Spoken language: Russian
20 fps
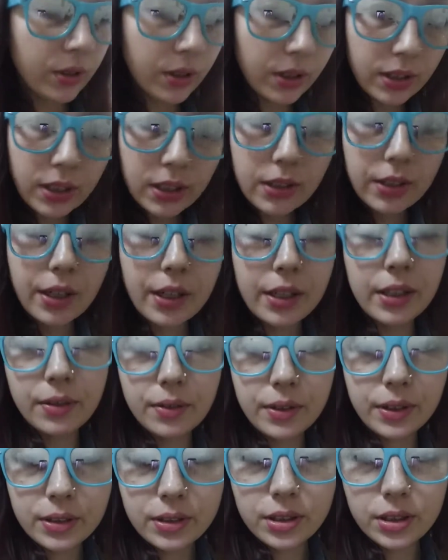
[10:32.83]
не
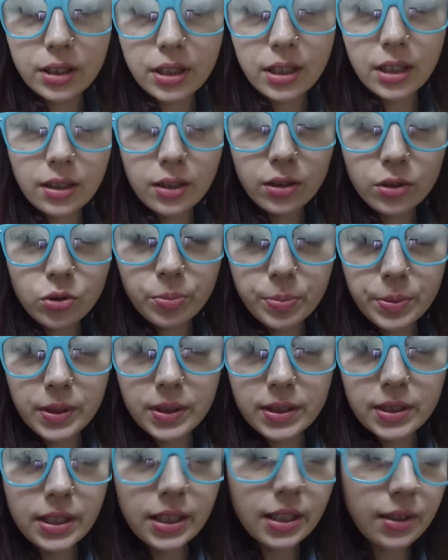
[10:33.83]
дотрагивается до кнопки
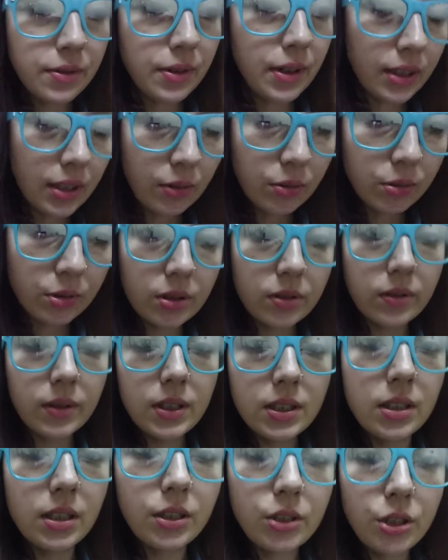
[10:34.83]
слива, она вот свои
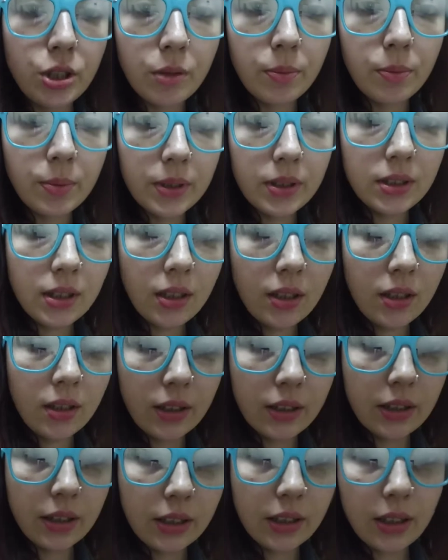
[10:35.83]
делишки поделала,
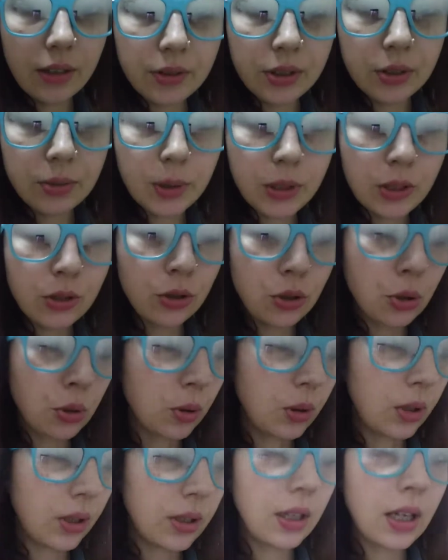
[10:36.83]
иногда весьма
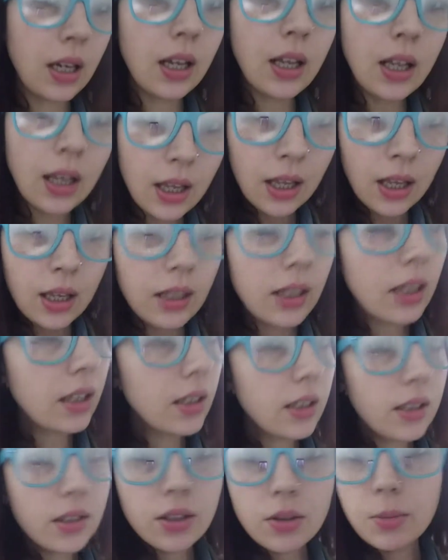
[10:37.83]
тяжелые, да, и она
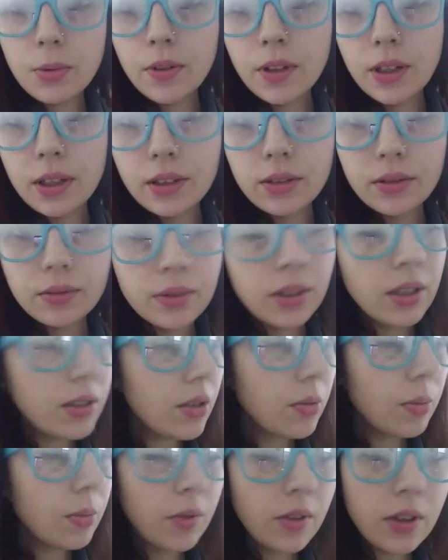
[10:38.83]
не смывает. Она не
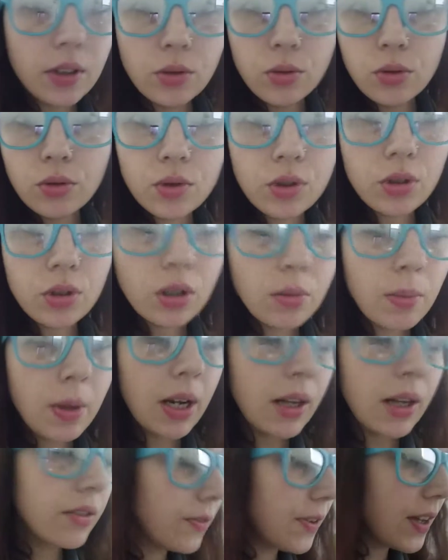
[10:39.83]
смывает, у нее все нормально.
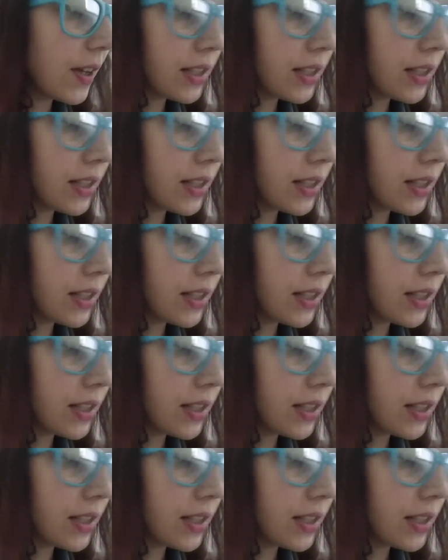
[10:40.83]
Она